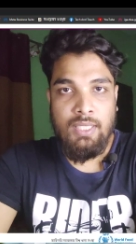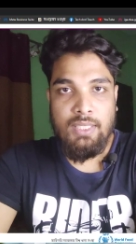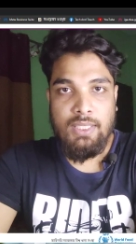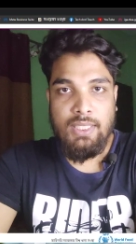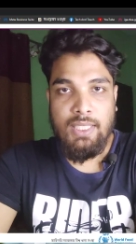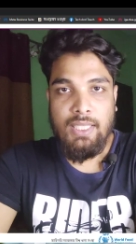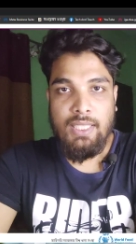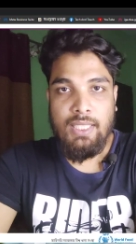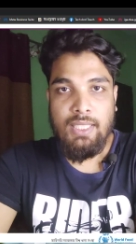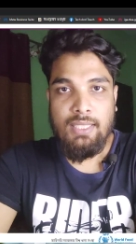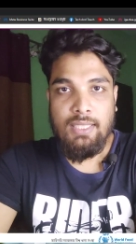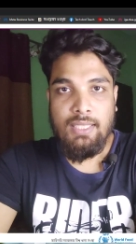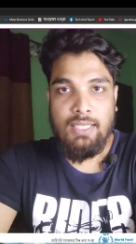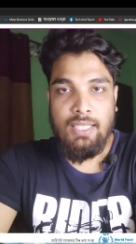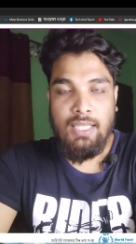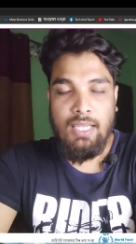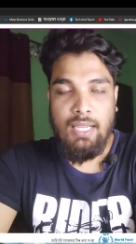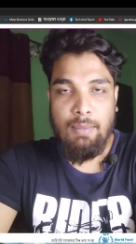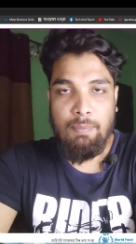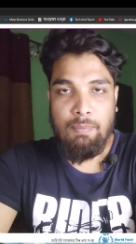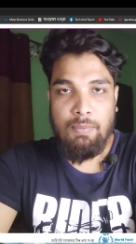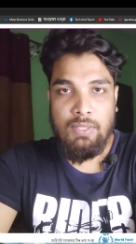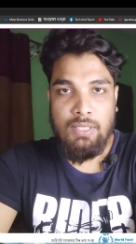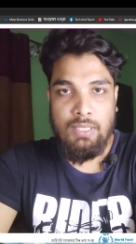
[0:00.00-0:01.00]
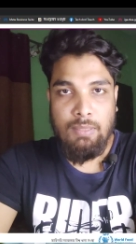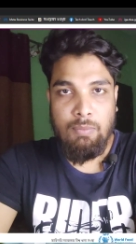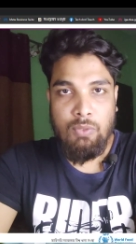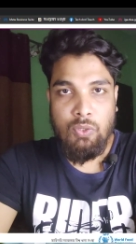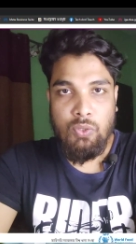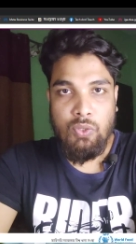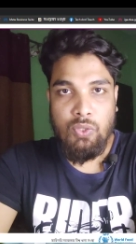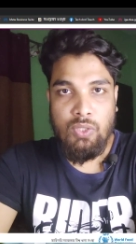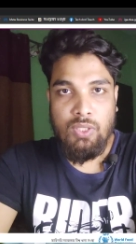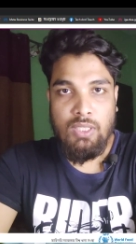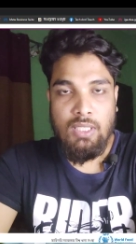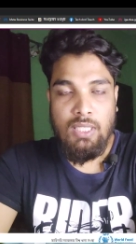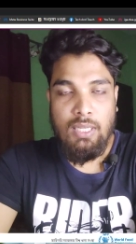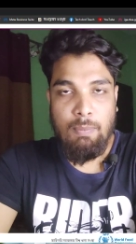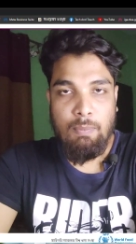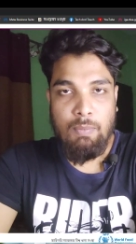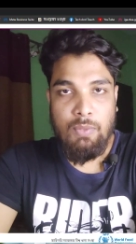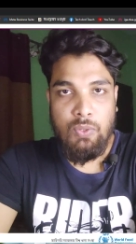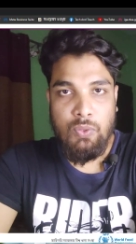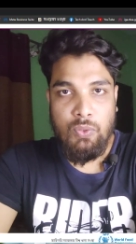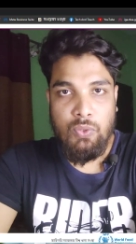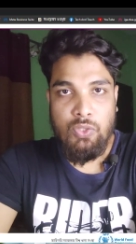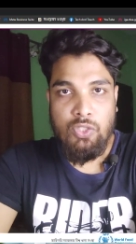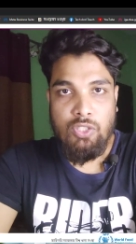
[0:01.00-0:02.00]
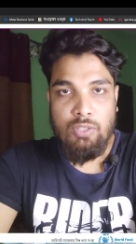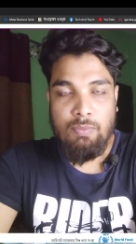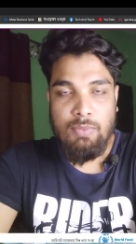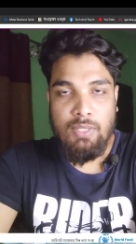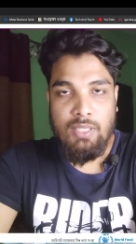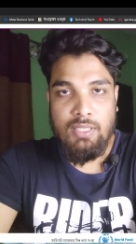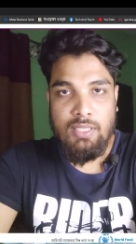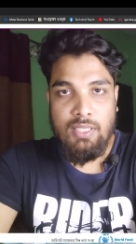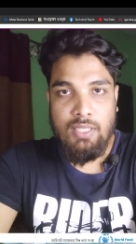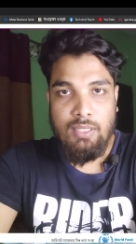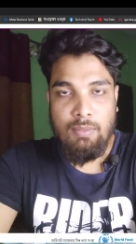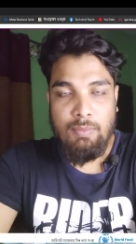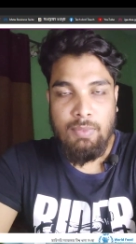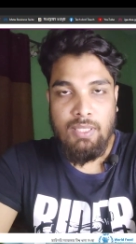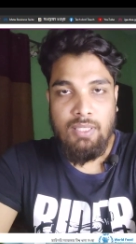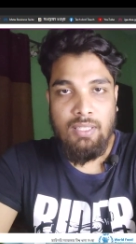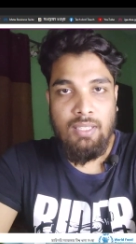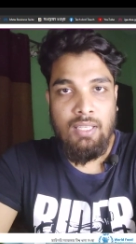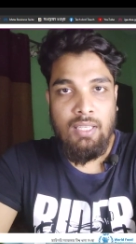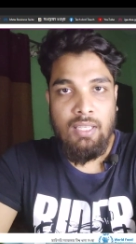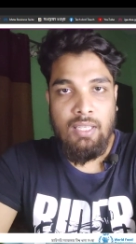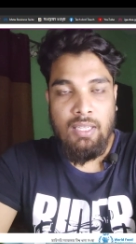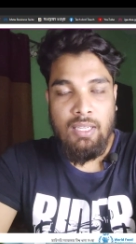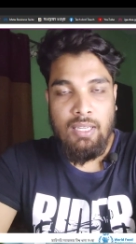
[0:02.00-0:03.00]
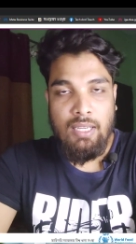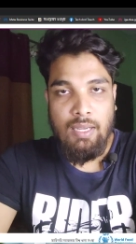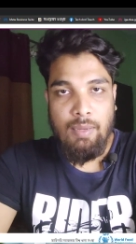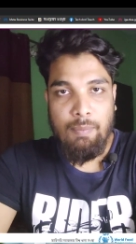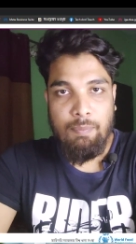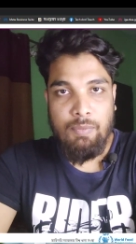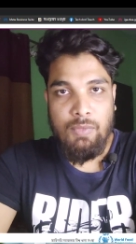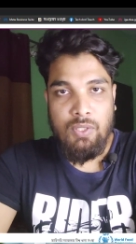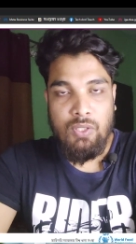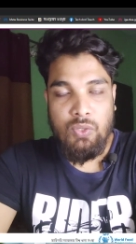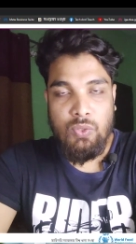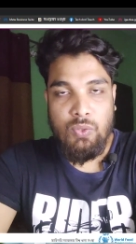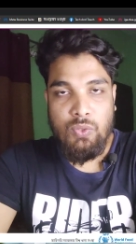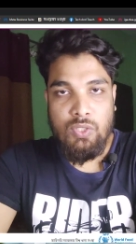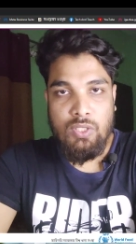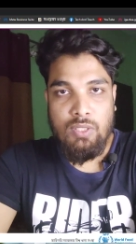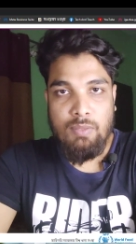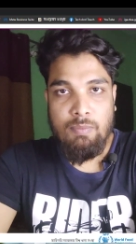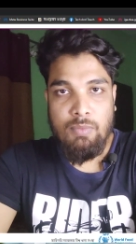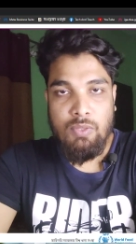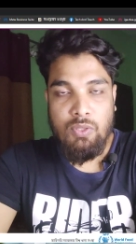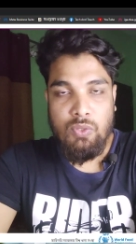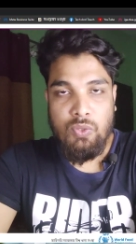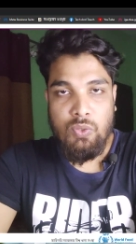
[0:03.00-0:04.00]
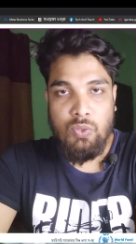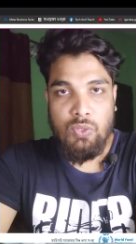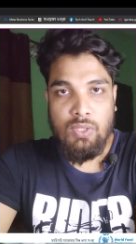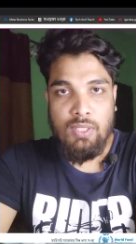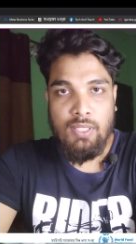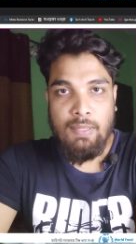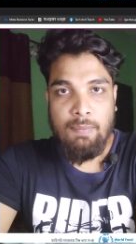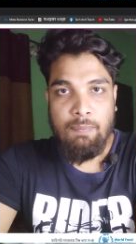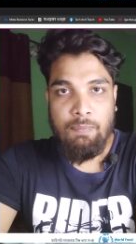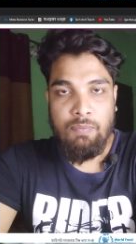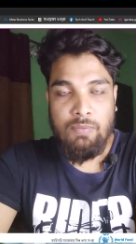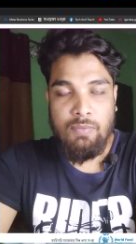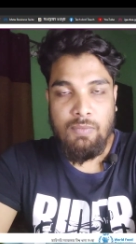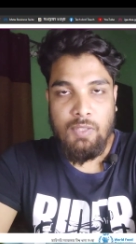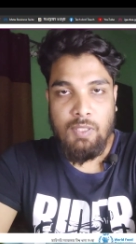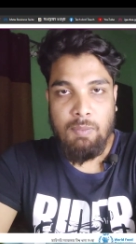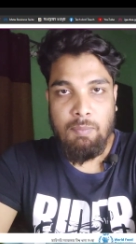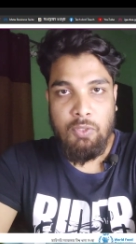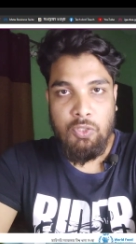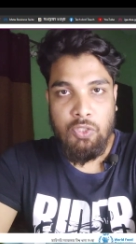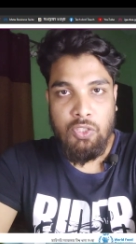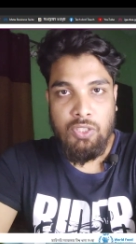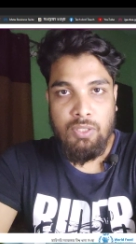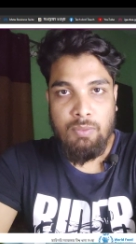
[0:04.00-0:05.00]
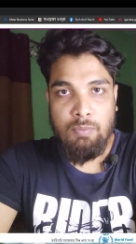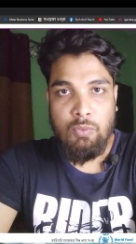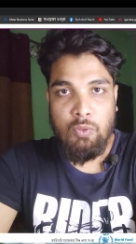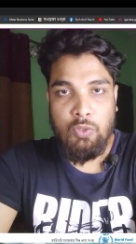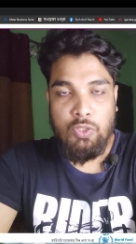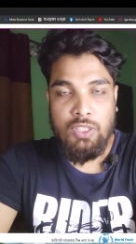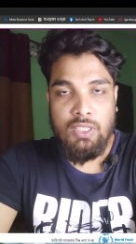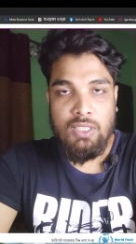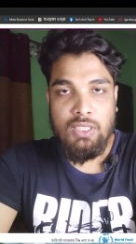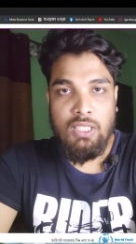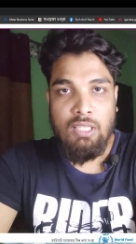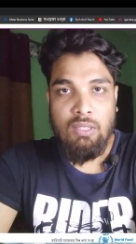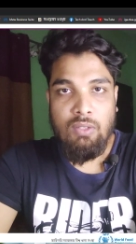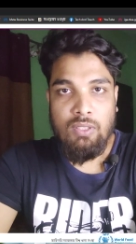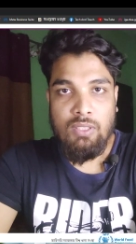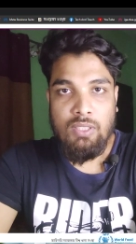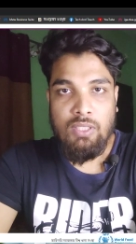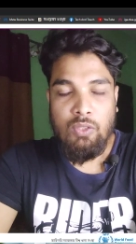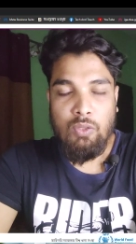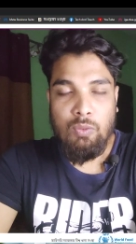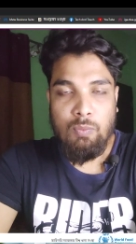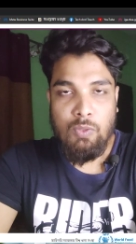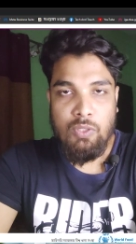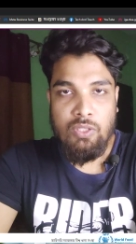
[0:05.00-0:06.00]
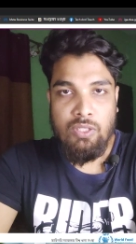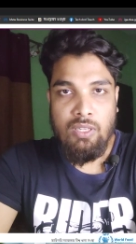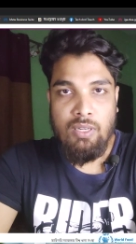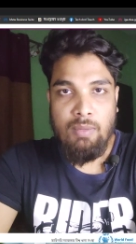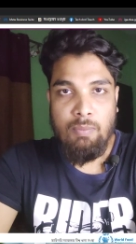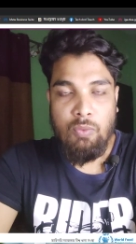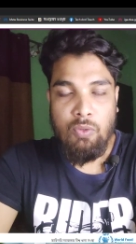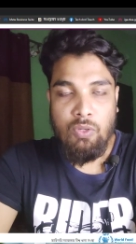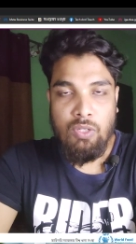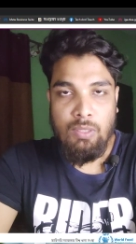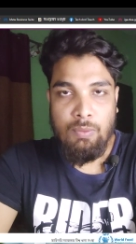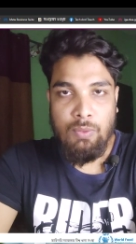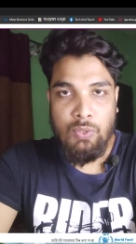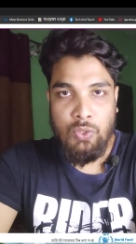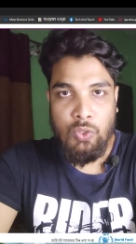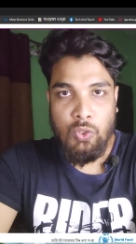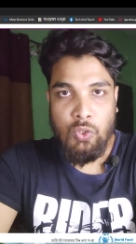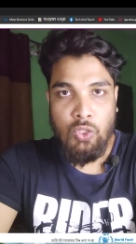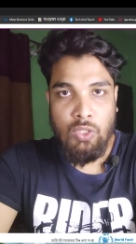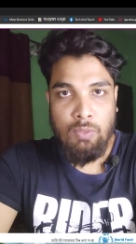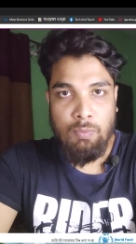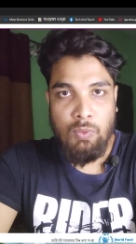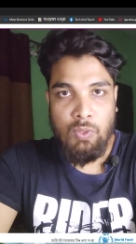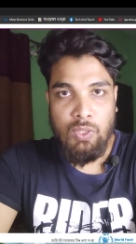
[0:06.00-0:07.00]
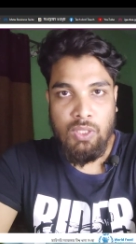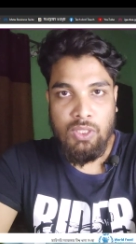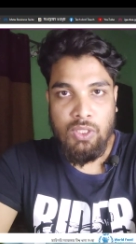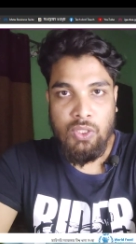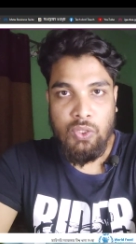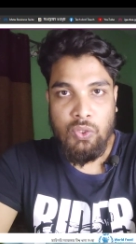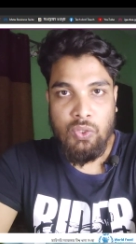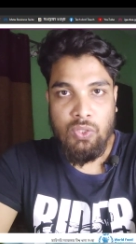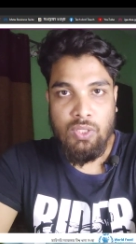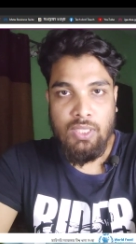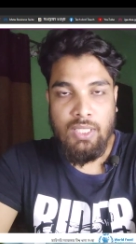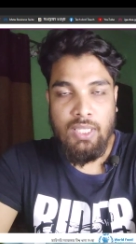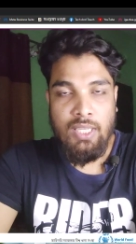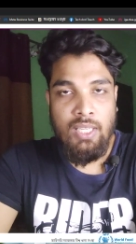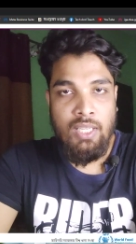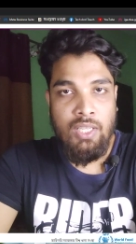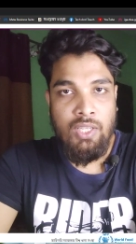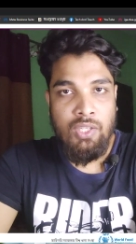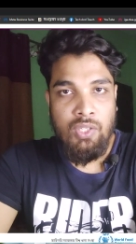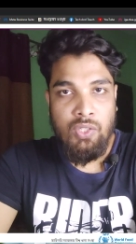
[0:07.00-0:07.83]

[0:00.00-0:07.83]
সেই ক্ষেত্রে আপনি এই বিষয়টি আপনার সচিবকে জানাবেন আপনার সচিব যদি বিষয়টি বোঝে তাহলে তিনি উপজেলা মহিলা বিশ্ব কর্মকর্তার সঙ্গে